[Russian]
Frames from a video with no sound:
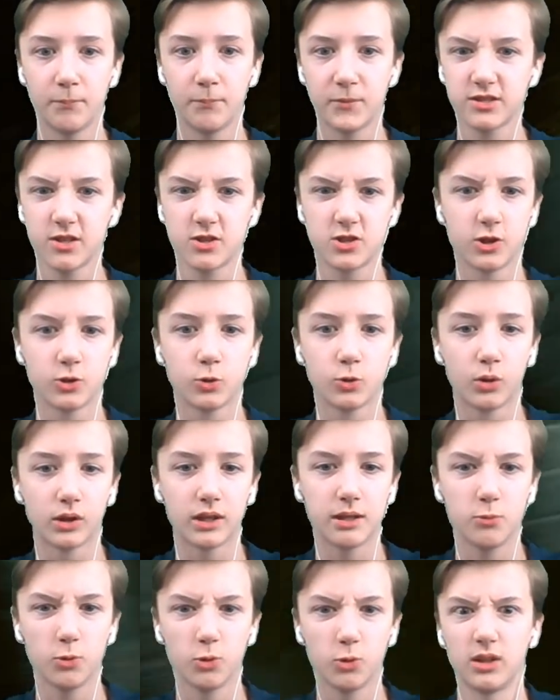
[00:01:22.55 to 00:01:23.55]
достаточно
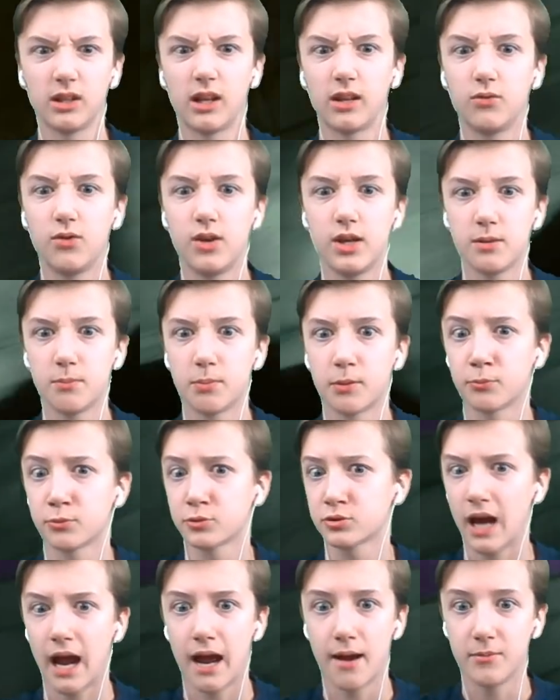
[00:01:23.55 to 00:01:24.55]
долгий, минуты на две,
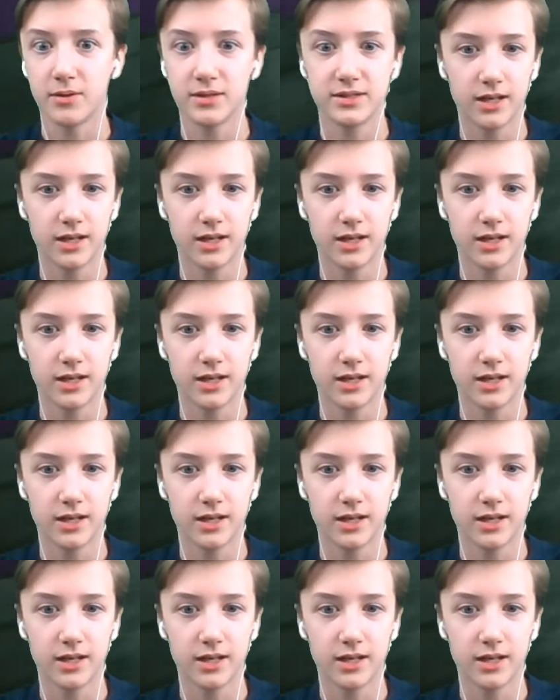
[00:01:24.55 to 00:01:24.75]
непропускаемый